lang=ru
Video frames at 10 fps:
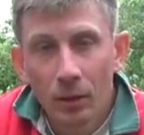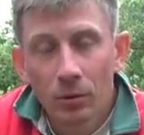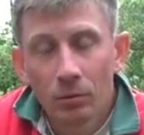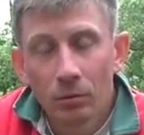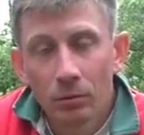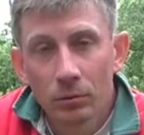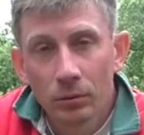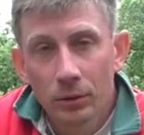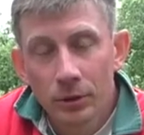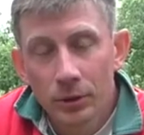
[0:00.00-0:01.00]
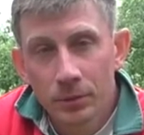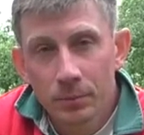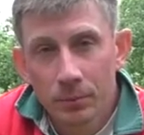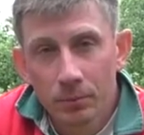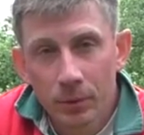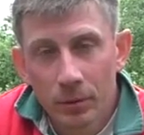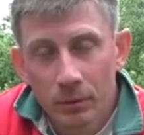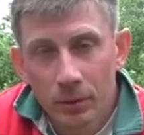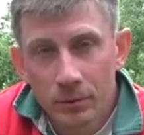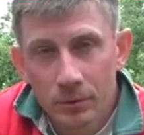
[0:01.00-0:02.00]
Вот, и сейчас
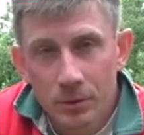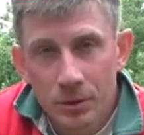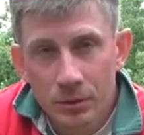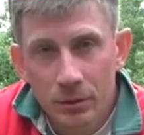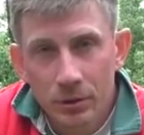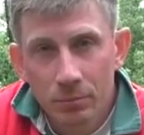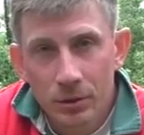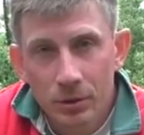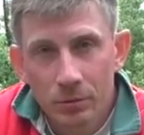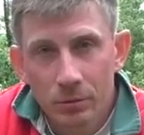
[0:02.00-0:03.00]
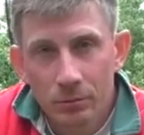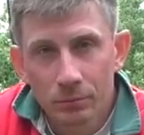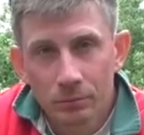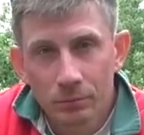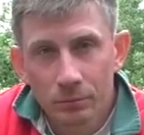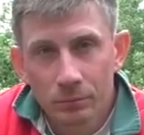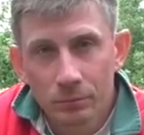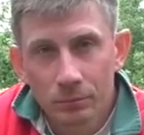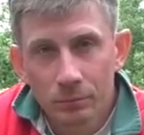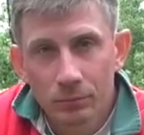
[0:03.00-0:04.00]
поднимаемся на чердак, покажу вам
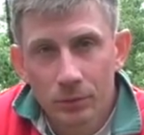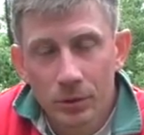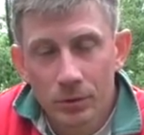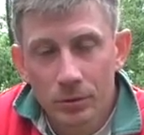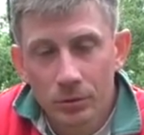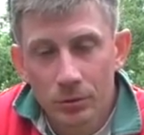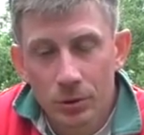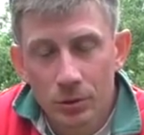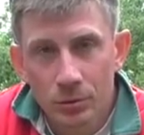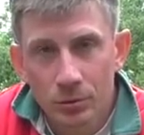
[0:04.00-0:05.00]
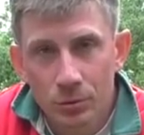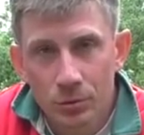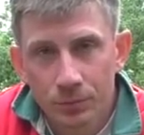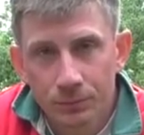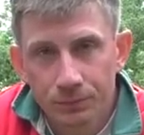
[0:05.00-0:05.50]
нашу, нашу сушку.